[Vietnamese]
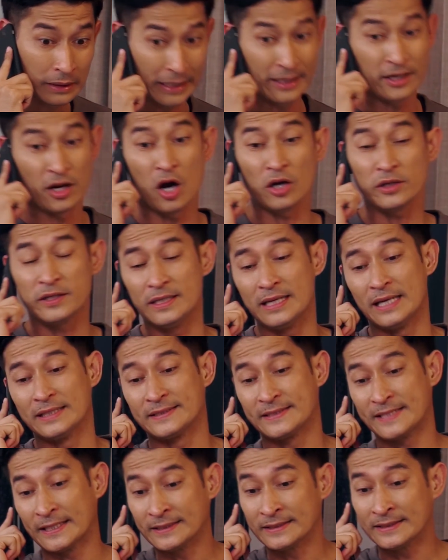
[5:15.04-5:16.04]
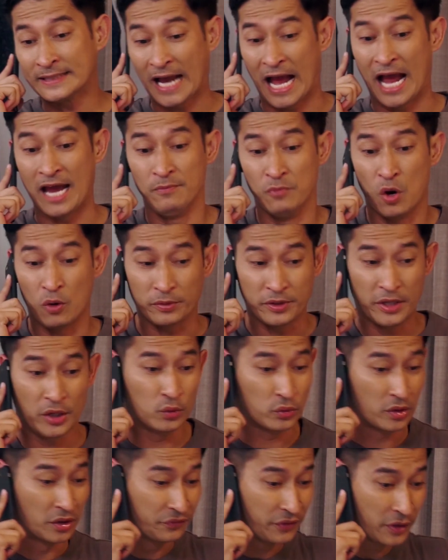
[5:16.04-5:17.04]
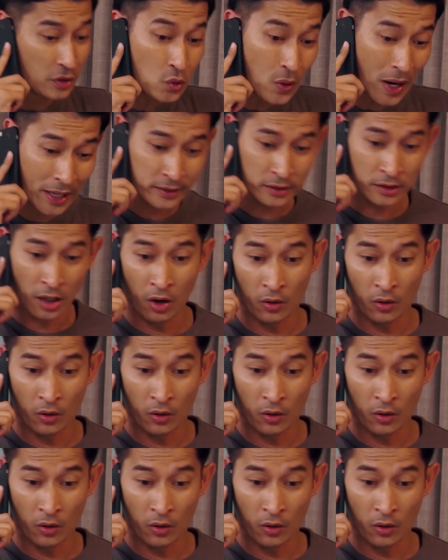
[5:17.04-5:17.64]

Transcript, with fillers: Cái đó chỉ là tranh cãi một chiều từ phía của anh